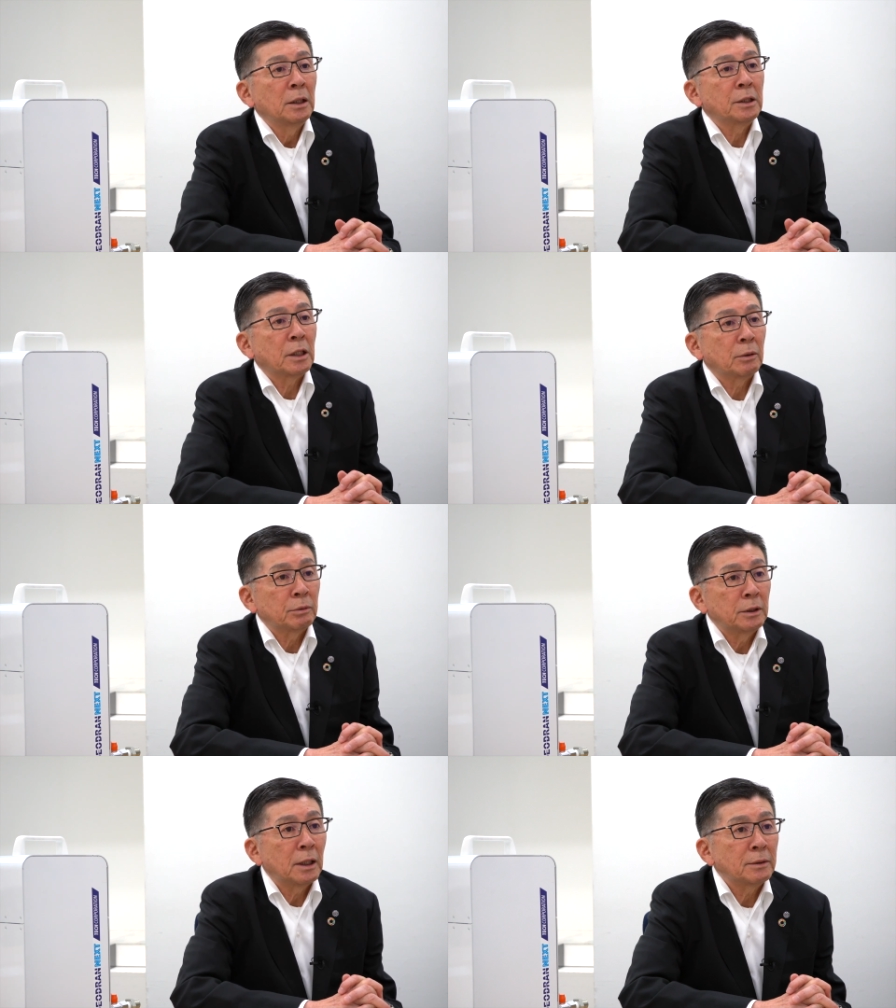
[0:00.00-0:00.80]
弊社の
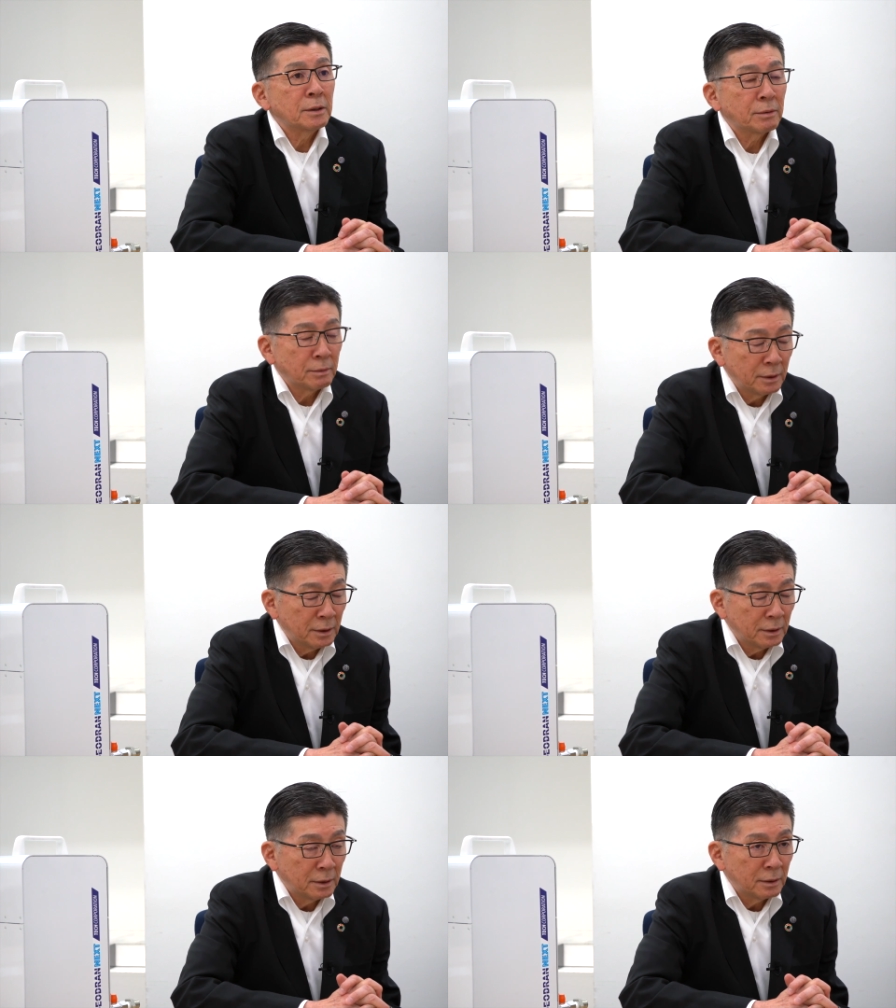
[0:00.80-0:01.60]
売りなんですよ
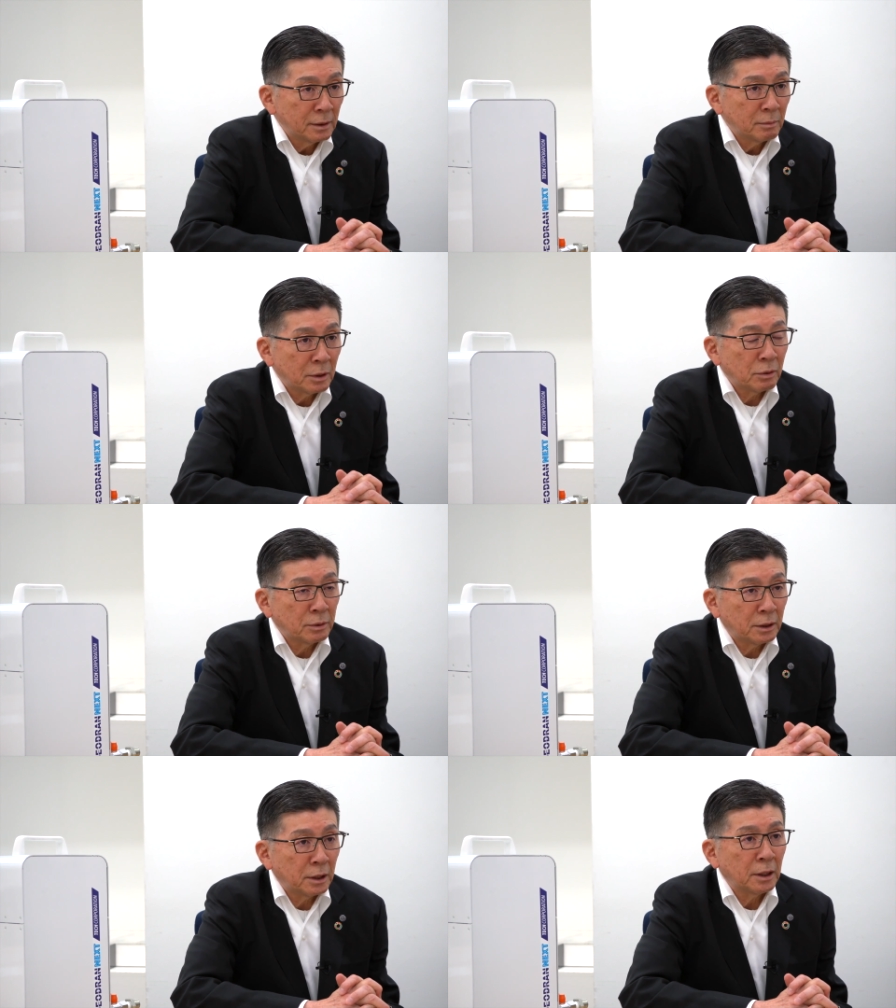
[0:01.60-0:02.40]
ね。まあ、そ
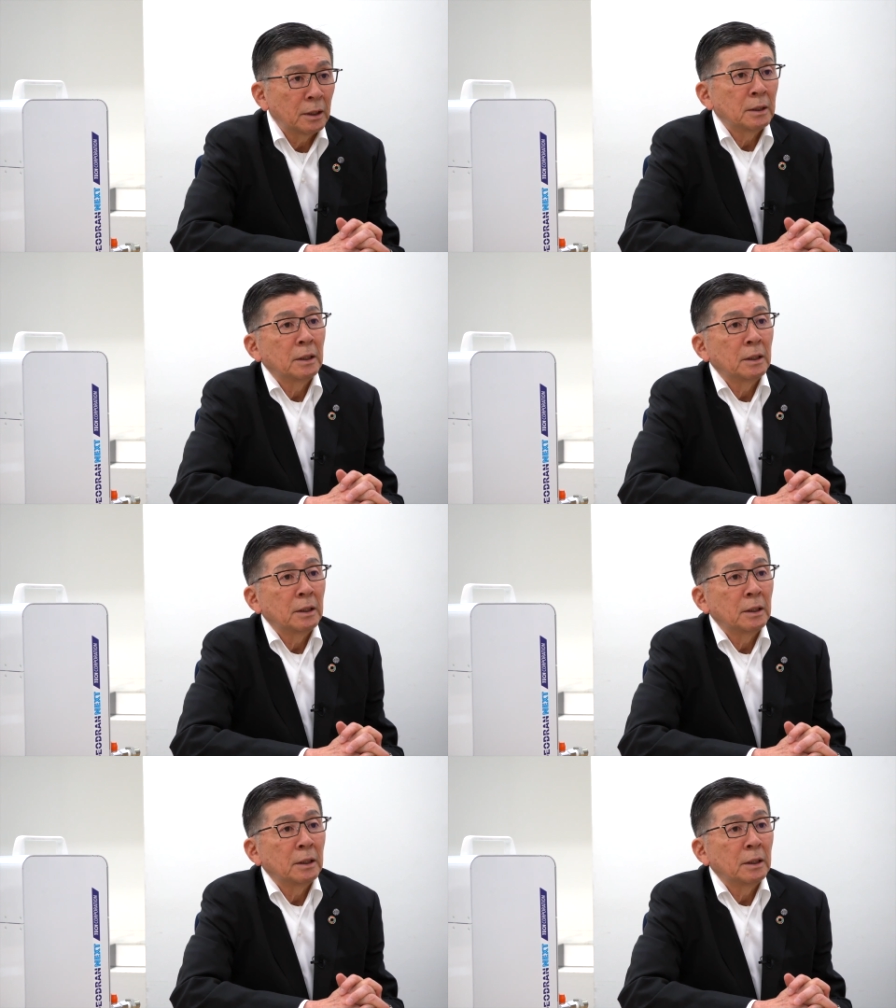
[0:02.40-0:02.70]
んなで、